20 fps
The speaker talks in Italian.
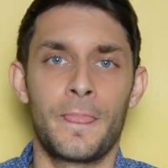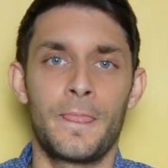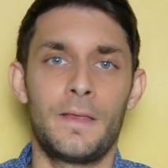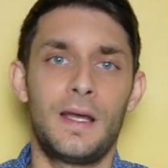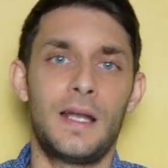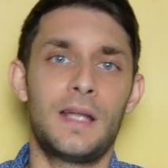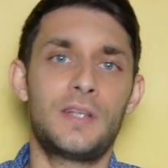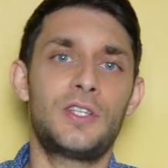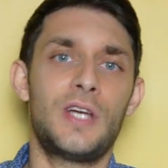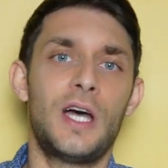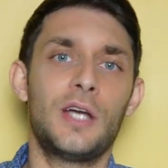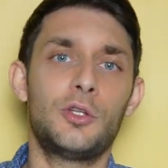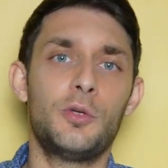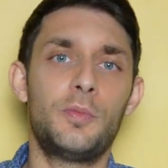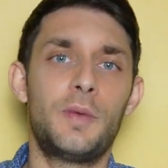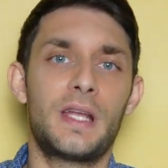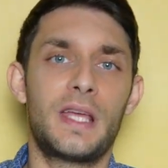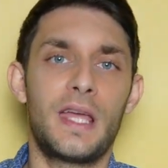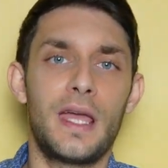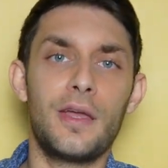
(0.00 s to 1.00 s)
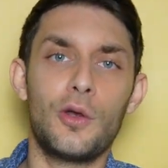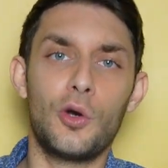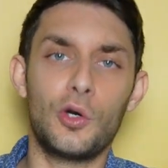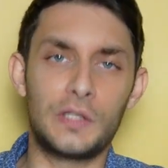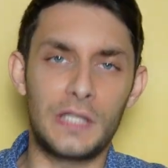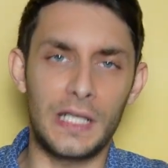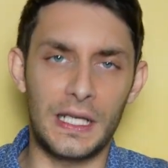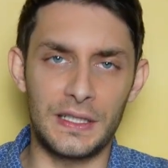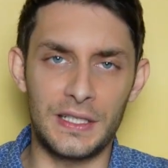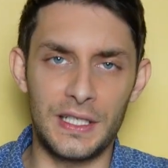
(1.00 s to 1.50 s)
ha lasciato perché io ho
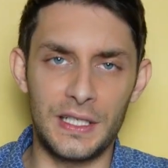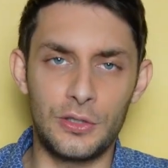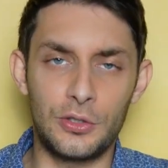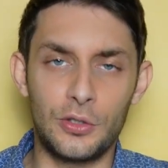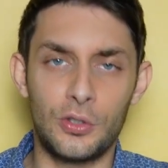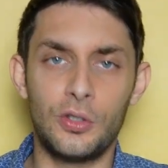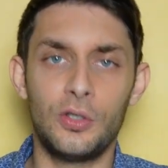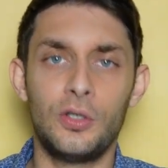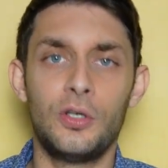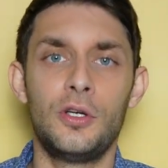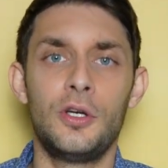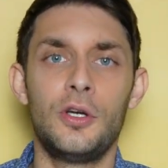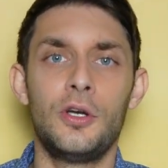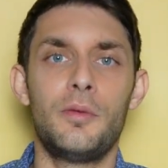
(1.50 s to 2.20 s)
tradito,